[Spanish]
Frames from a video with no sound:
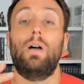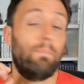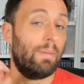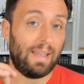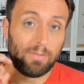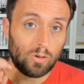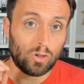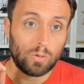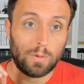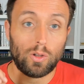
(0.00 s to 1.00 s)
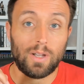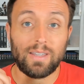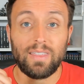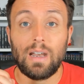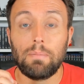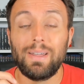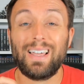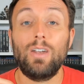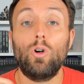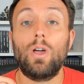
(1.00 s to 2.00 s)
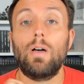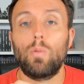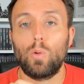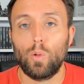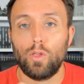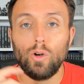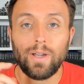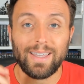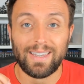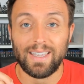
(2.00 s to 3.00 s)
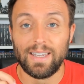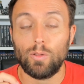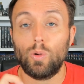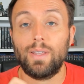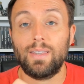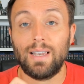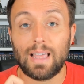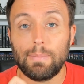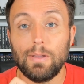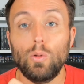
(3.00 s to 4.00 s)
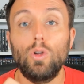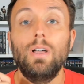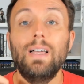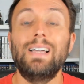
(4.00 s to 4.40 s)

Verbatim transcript: parándonos un momento en la tercera hermana, creo que la evolución que tiene durante el capítulo